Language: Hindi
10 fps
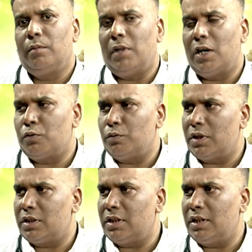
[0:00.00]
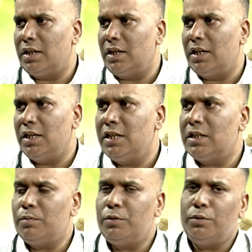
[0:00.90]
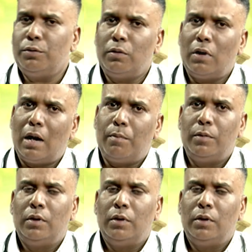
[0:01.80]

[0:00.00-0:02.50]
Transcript: महासुदर्शन है इन सब चीज़ों को आप